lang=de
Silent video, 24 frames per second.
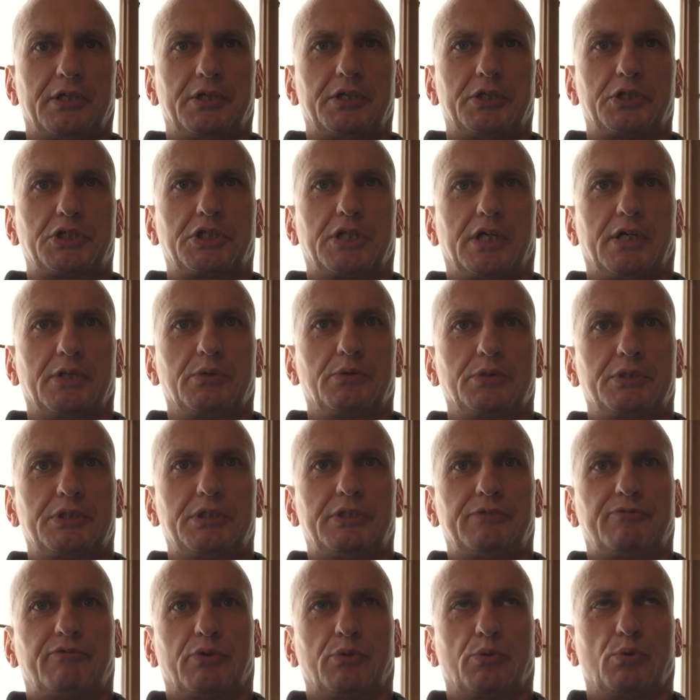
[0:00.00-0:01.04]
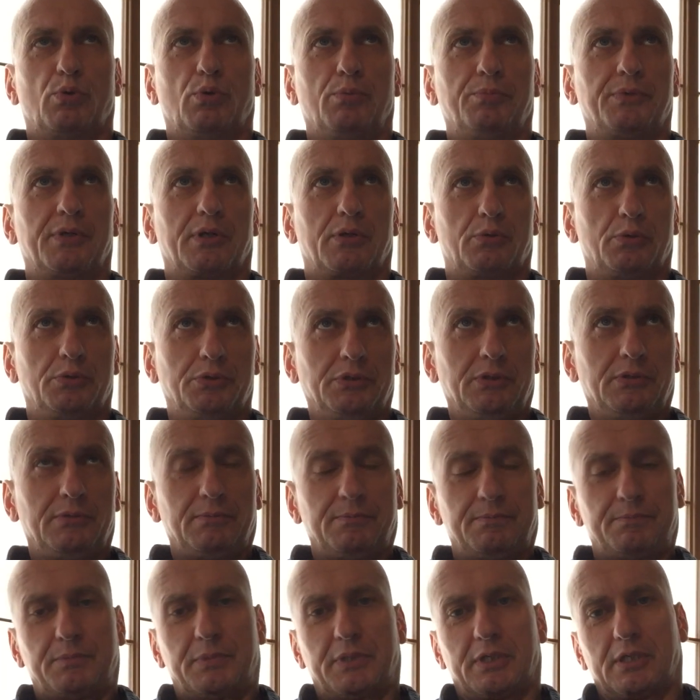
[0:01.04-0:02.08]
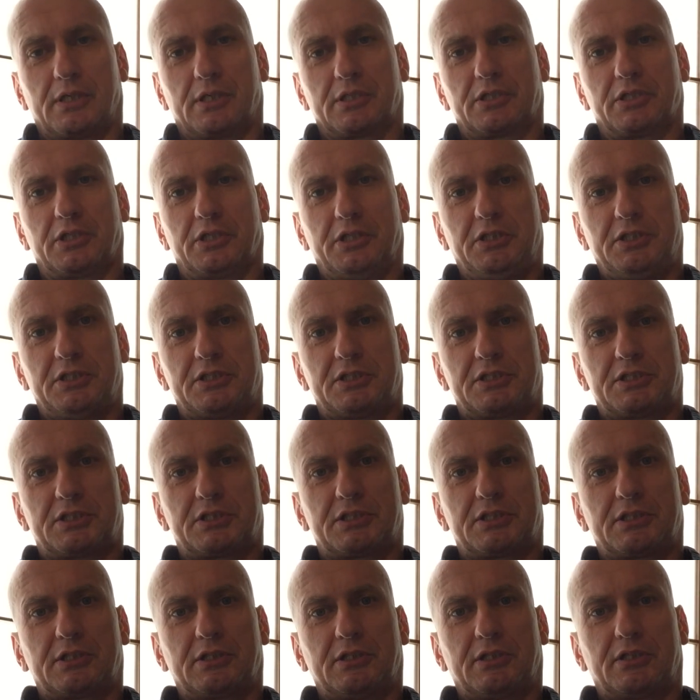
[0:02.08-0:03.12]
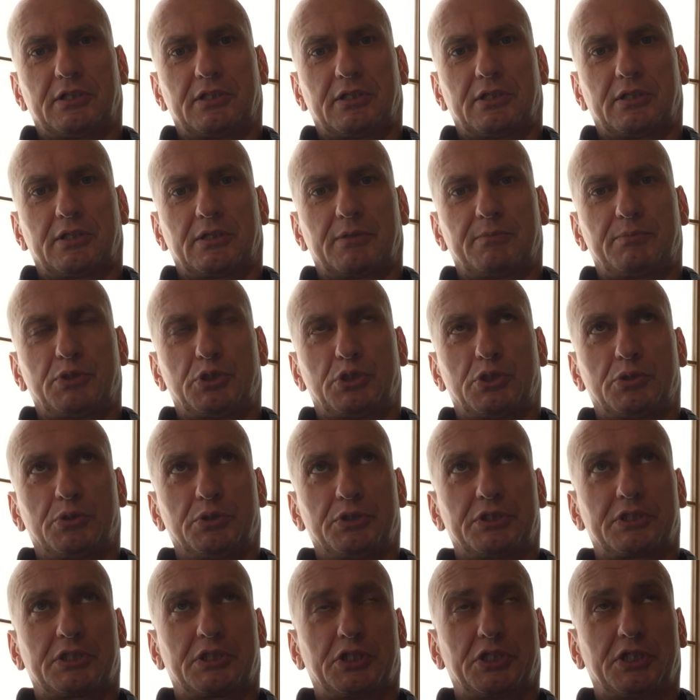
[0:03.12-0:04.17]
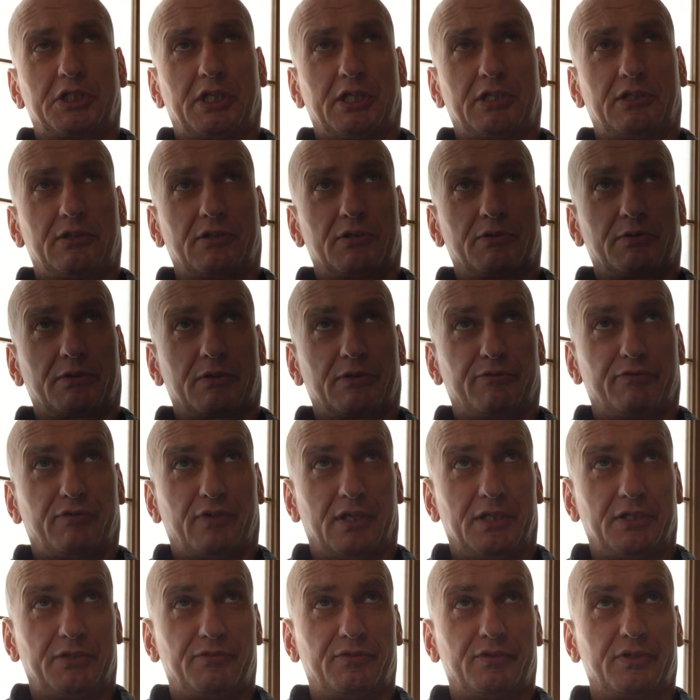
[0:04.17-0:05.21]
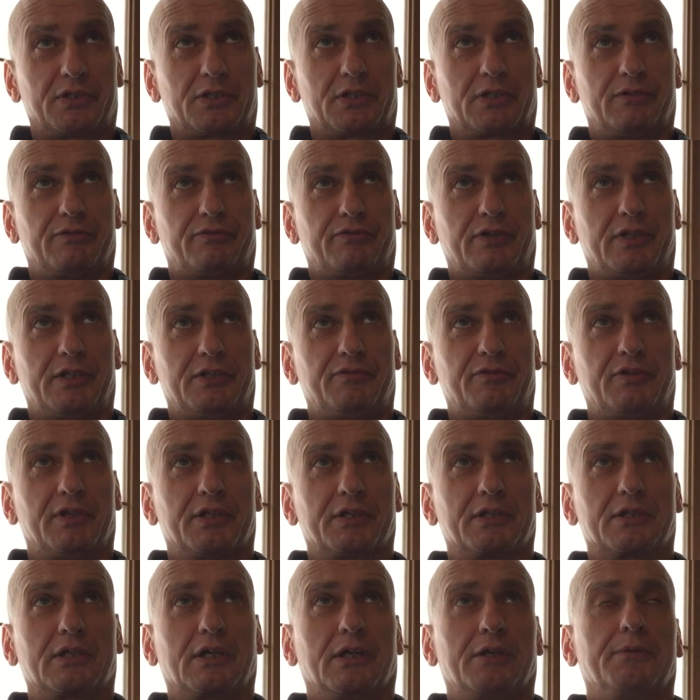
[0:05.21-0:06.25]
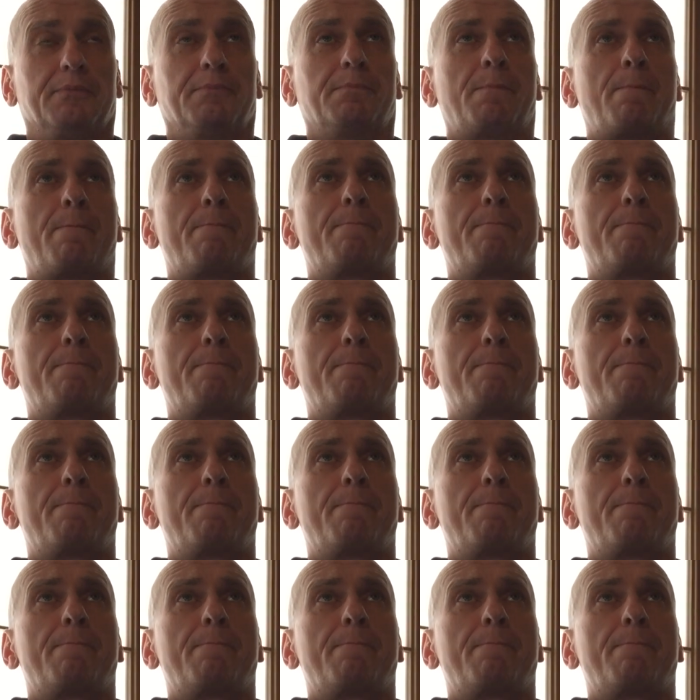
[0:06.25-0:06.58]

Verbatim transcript: eine Entscheidung, die von oben nach unten per Gerichtsbeschluss äh, gefällt werden kann?